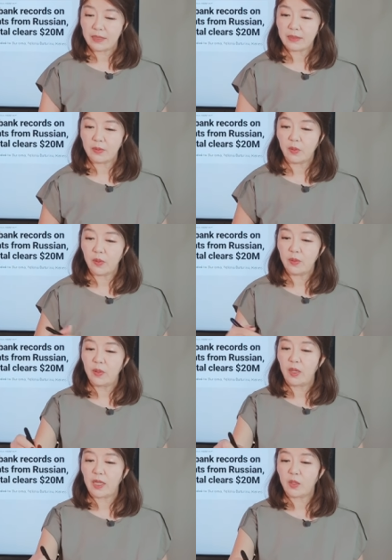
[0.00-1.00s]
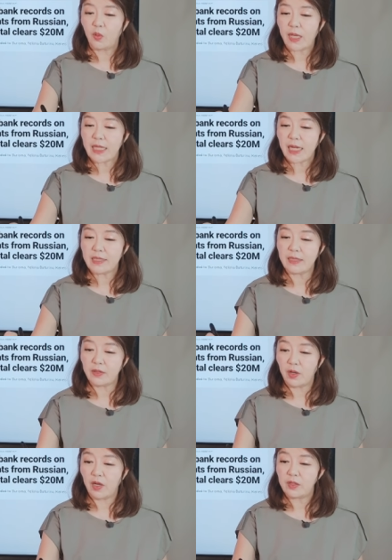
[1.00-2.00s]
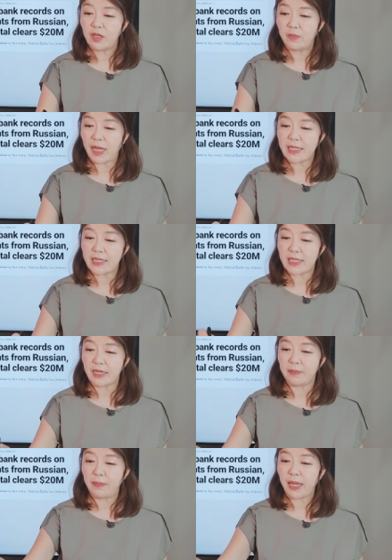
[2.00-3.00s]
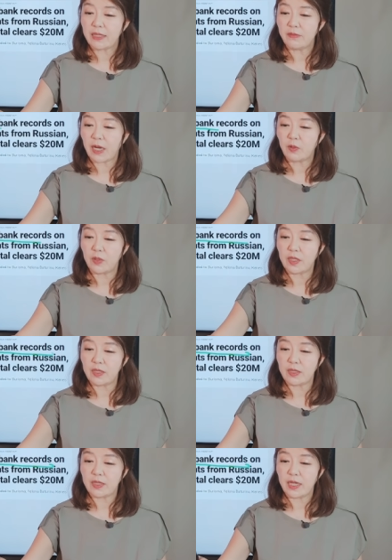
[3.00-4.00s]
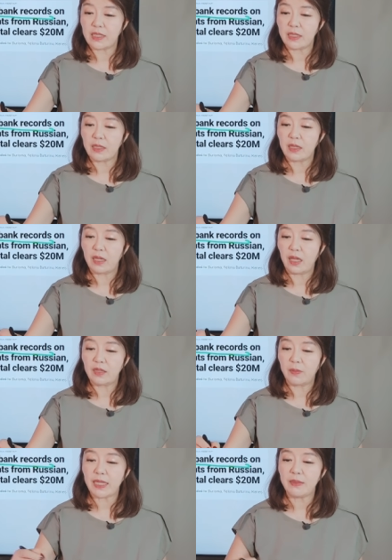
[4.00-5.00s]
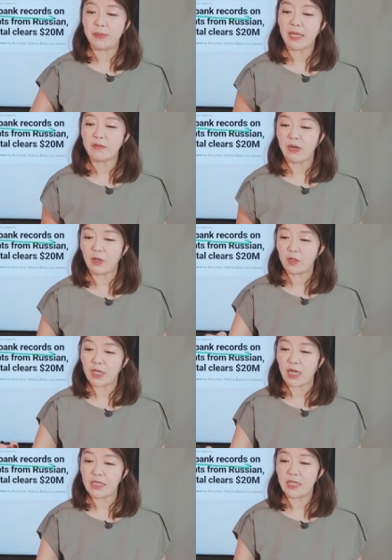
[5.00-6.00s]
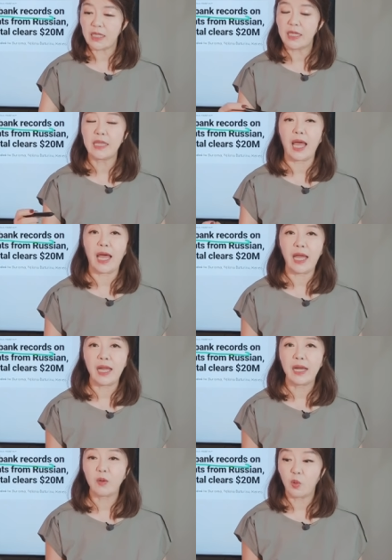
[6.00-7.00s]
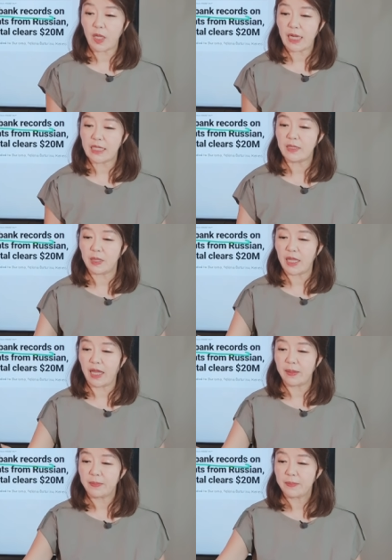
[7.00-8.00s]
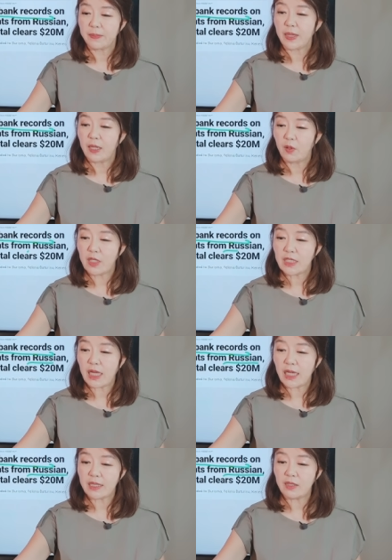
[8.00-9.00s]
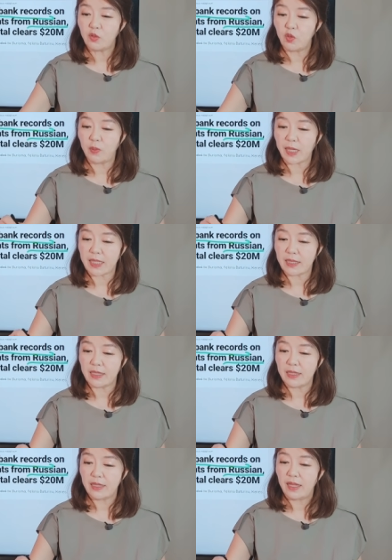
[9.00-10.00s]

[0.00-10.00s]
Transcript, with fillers: 그리고 이 공화당에서는요. 헌터 바이든이 뱅크 레코드까지 헌터 바이든 뱅크 레코드까지 다 공개를 했습니다. 러시아에서 돈을 받은 것,